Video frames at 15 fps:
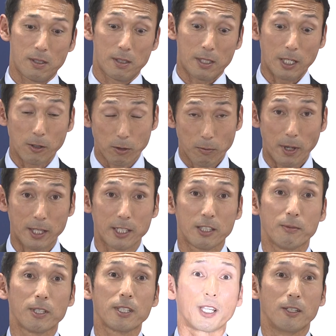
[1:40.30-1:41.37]
先ほども話
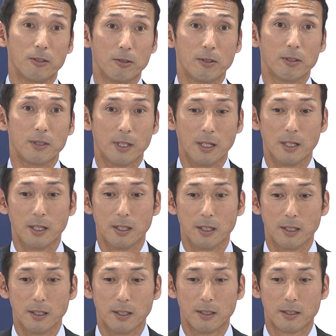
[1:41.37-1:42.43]
しましたけど、
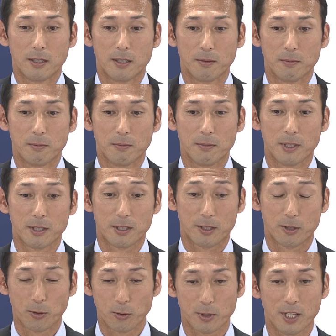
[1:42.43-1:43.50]
えー、まあ、
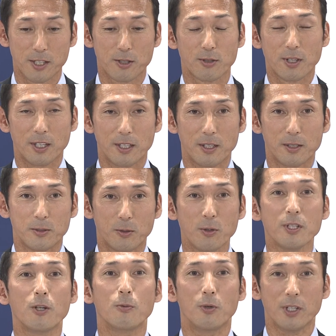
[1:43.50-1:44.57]
その選手が
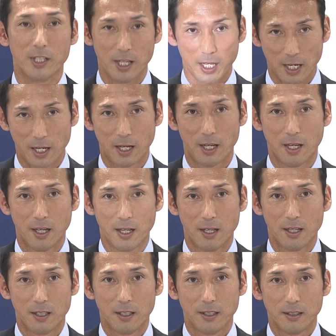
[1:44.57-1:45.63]
どんな思いで
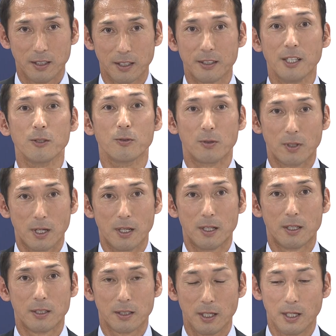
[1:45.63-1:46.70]
やっているのか
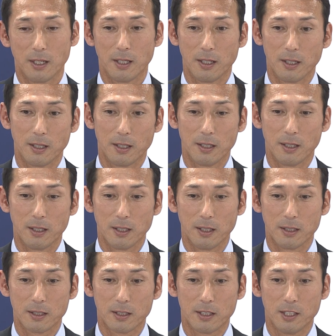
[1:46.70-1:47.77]

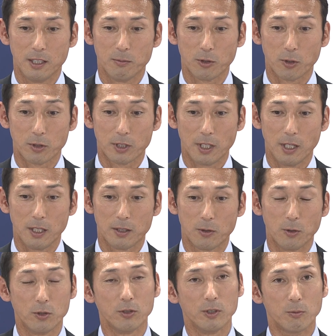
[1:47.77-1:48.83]
でチームとして
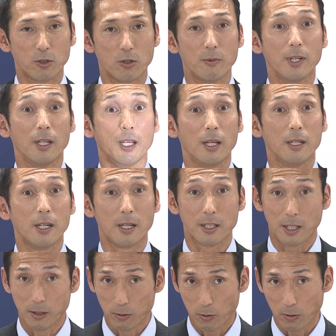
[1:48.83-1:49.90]
どういうふうに求めら
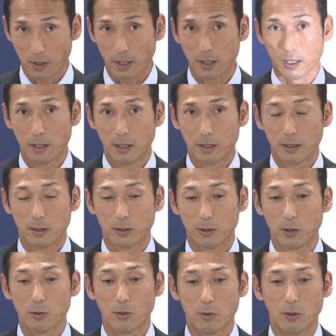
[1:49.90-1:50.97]
れているのか
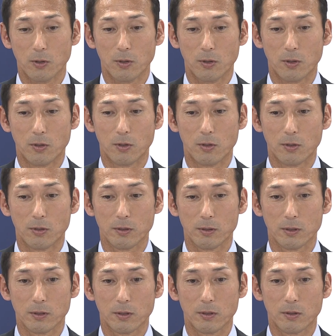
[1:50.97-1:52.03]
というのを
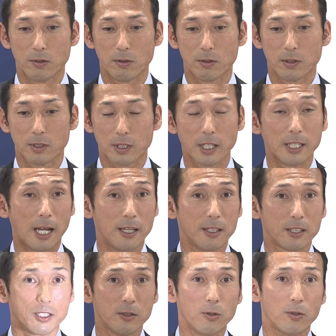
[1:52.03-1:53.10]
しっかり
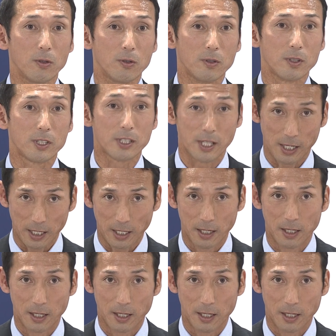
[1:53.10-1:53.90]
話をして